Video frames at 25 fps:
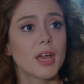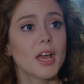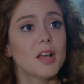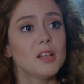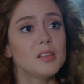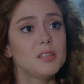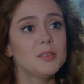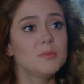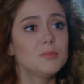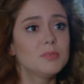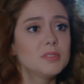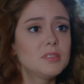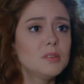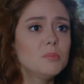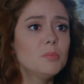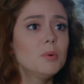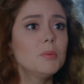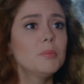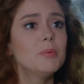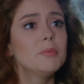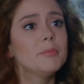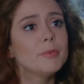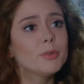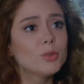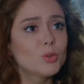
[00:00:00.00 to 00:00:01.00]
geldiğimizde
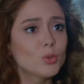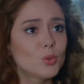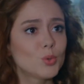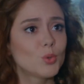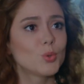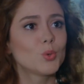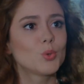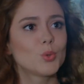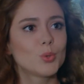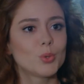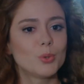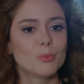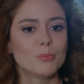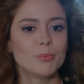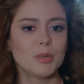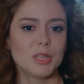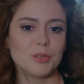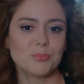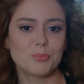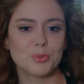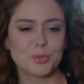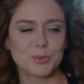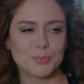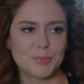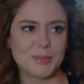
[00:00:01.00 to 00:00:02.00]
babama tuttururdum
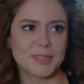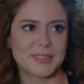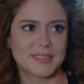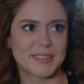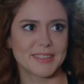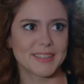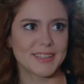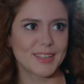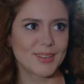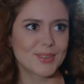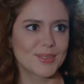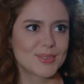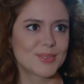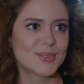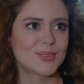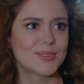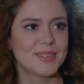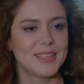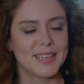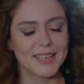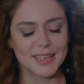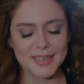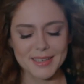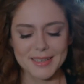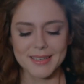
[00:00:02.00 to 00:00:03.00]
beni buz pistine götür
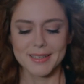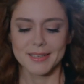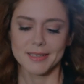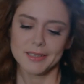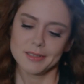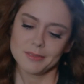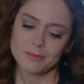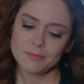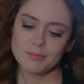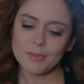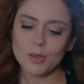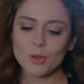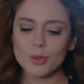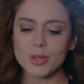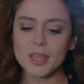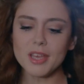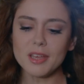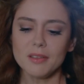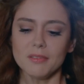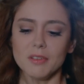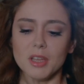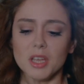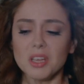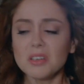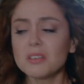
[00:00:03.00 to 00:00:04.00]
diye. O
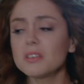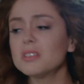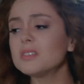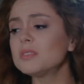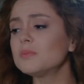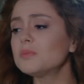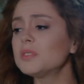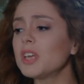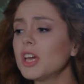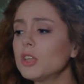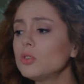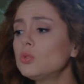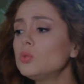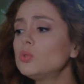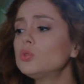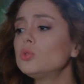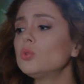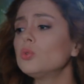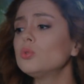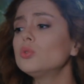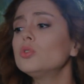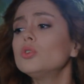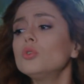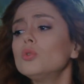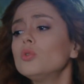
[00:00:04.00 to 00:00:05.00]
da kızım sen düz
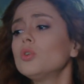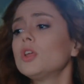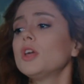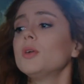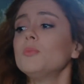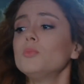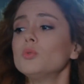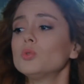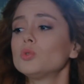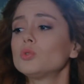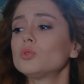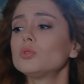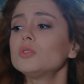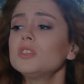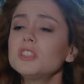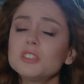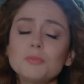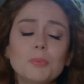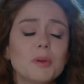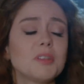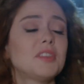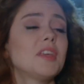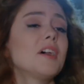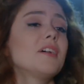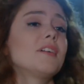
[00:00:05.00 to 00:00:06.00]
yolda yürüyemiyorsun
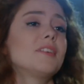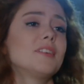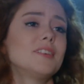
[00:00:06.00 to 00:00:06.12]
nasıl beten